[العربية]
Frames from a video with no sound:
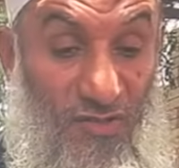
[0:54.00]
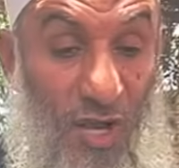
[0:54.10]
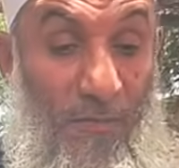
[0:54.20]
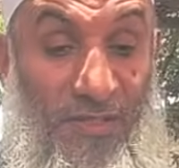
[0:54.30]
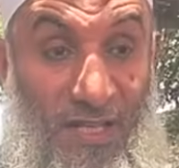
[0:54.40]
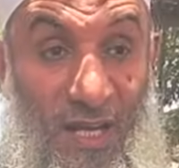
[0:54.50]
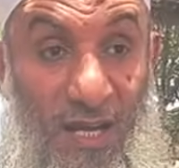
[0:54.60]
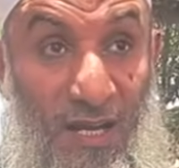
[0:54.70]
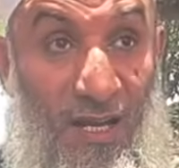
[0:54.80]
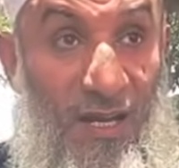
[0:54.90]
صاحبه
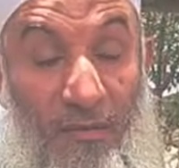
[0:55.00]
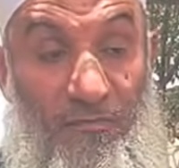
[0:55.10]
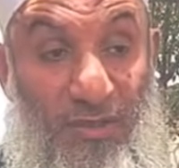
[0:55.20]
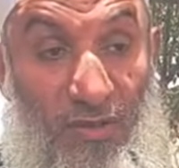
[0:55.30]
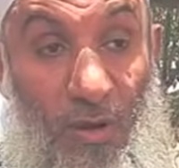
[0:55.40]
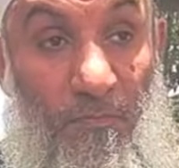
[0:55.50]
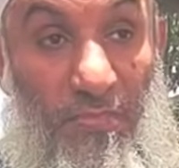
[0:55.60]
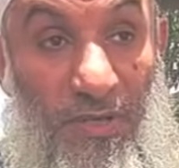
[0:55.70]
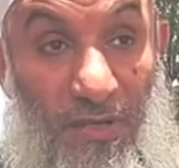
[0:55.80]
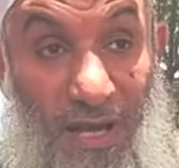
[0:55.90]
الحاله كان
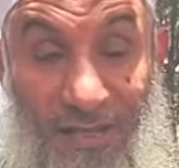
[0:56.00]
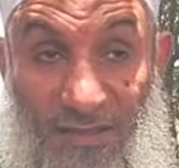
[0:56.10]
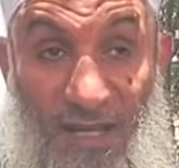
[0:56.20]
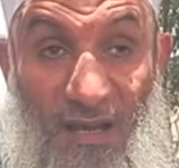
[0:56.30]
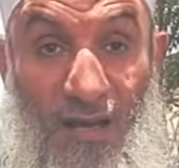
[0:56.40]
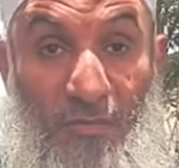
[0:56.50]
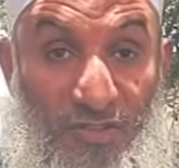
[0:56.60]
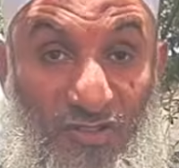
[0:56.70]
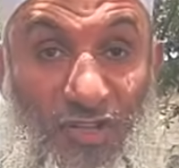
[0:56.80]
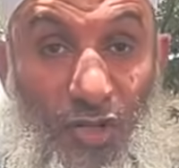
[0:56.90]
بتربي عندها
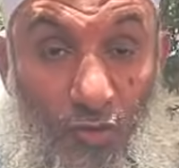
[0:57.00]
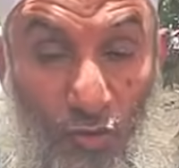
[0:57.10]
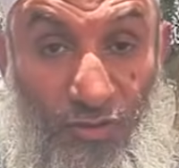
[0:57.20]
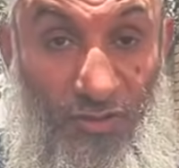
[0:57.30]
15 قط